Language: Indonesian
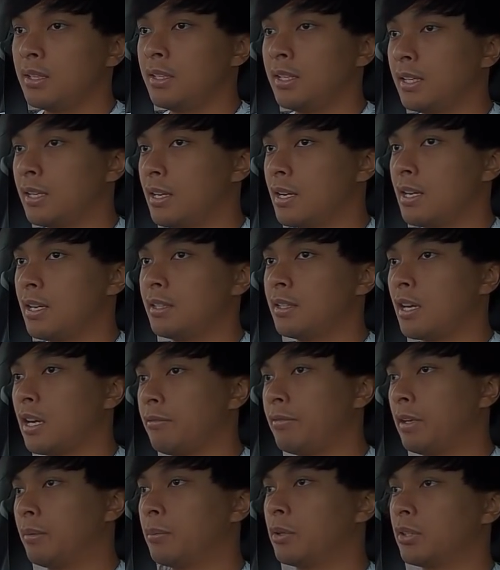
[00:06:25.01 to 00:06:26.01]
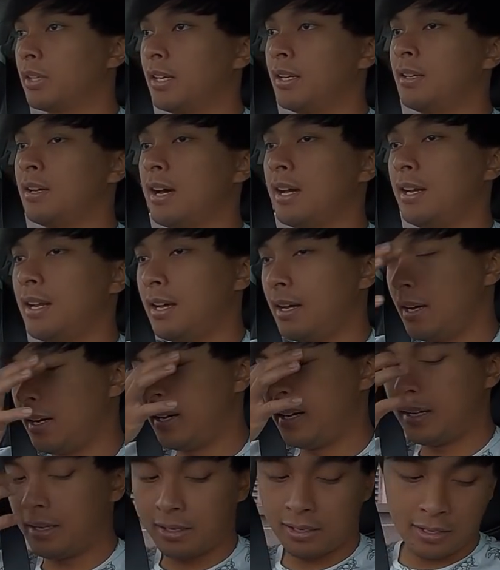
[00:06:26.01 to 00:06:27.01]
tiga driving mode ya. Ada
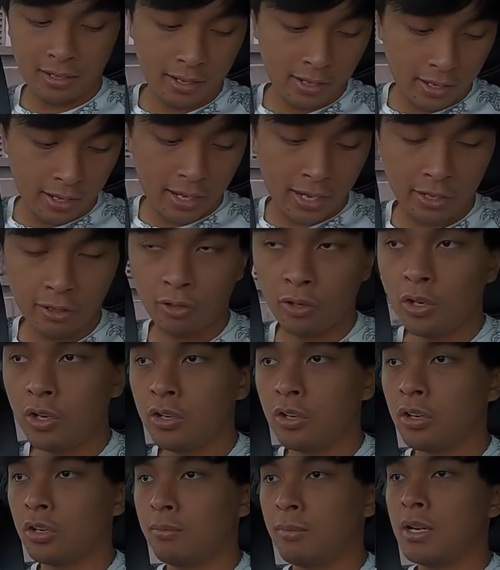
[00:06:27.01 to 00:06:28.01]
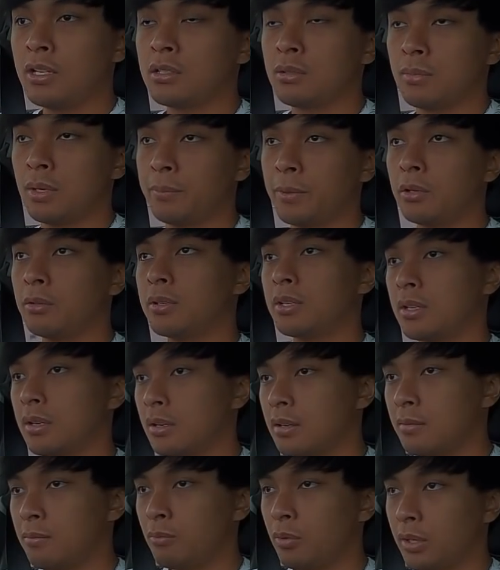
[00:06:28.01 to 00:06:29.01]
Eco, normal sama power.